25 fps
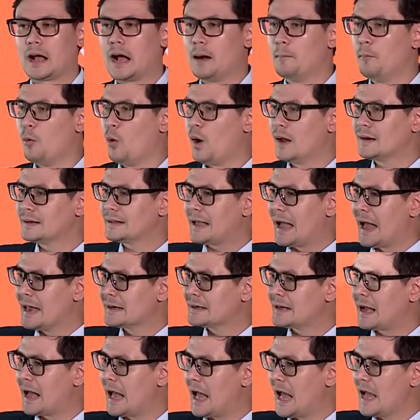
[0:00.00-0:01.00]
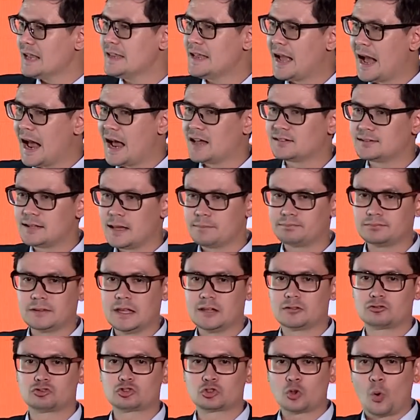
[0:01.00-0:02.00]
ขบวนการค้ายาเสพ
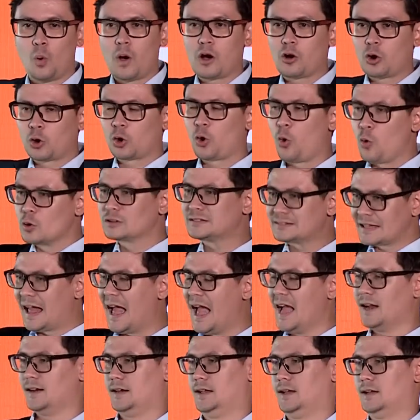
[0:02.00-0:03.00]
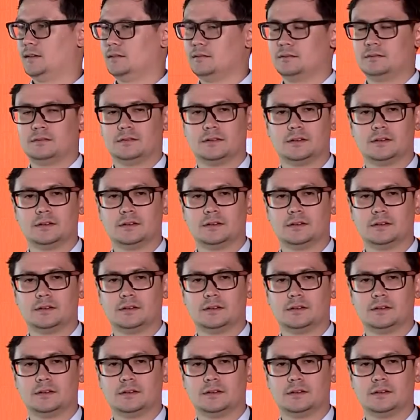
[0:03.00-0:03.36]
ติดตัวโครงสร้างเนี่ย